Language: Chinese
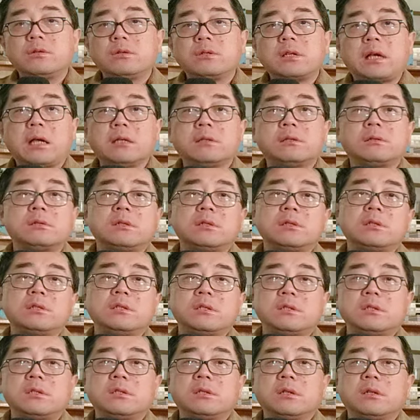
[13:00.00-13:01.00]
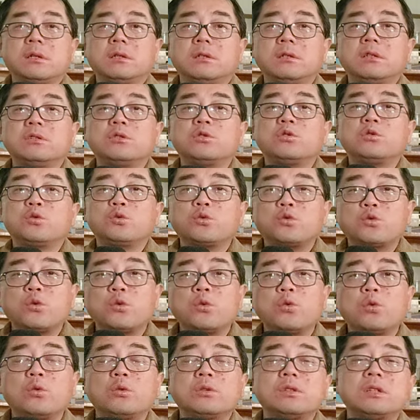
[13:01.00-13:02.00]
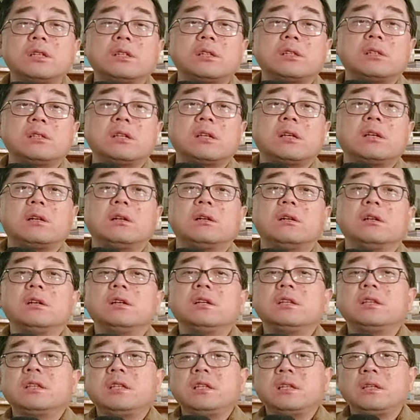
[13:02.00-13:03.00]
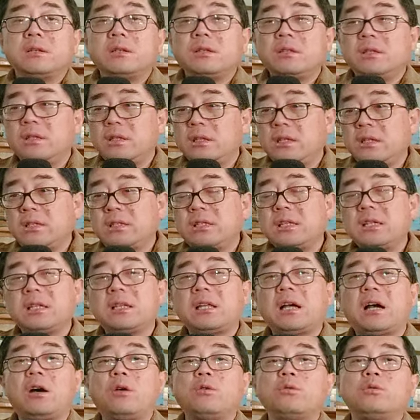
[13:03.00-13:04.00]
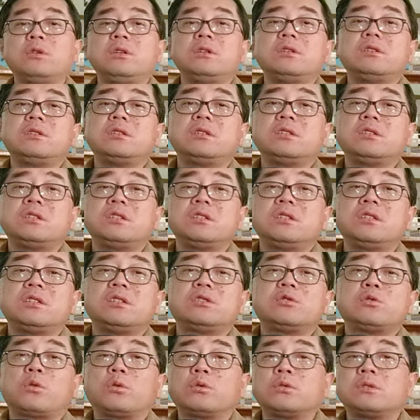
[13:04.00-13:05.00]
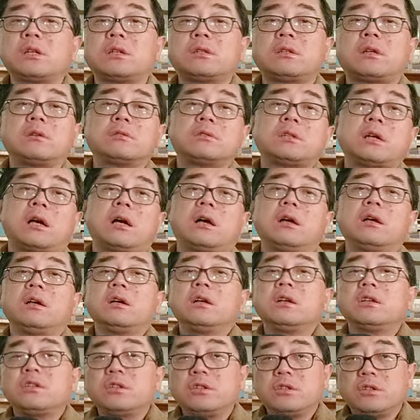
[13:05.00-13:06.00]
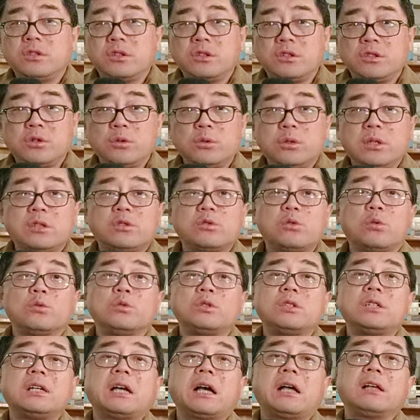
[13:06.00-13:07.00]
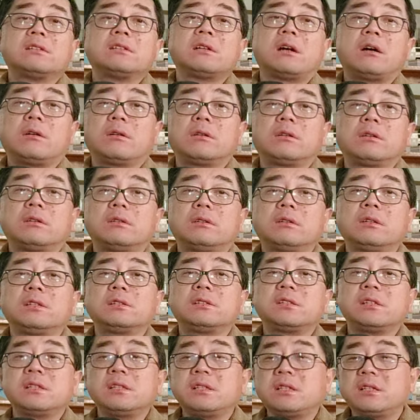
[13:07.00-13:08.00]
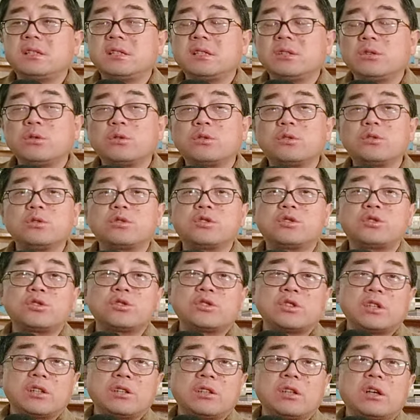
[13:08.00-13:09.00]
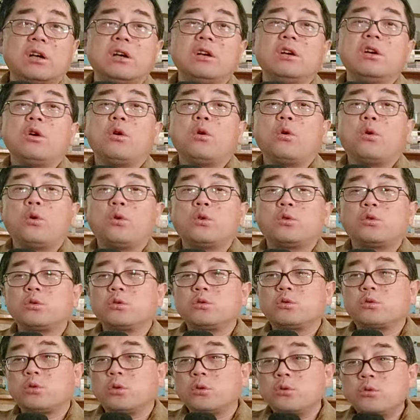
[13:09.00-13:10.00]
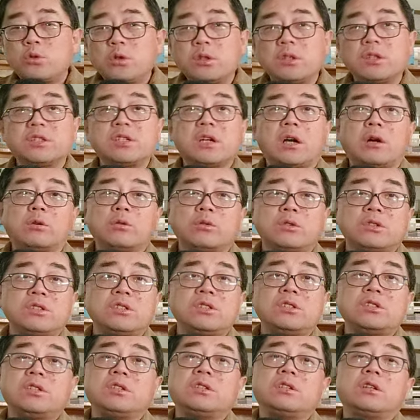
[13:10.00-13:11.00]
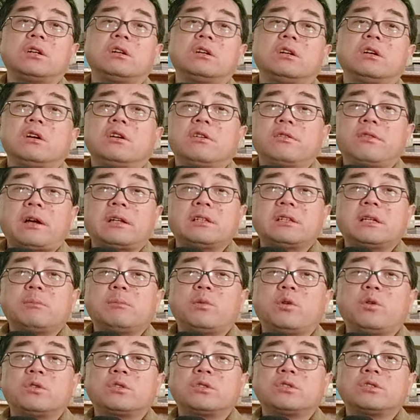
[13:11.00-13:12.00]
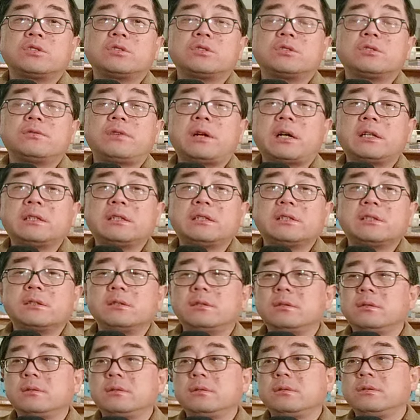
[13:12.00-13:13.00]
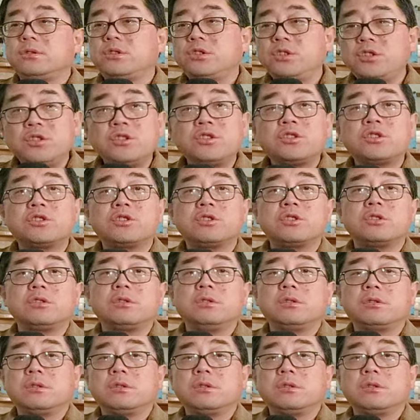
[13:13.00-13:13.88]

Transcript: 就是改造这机器啊。你就中共这这个，你你这套运行机器从上到下，你就得重新改造了。你这你这种是吃人的，或者说纯粹的绞肉机型的发展模式、发展机制，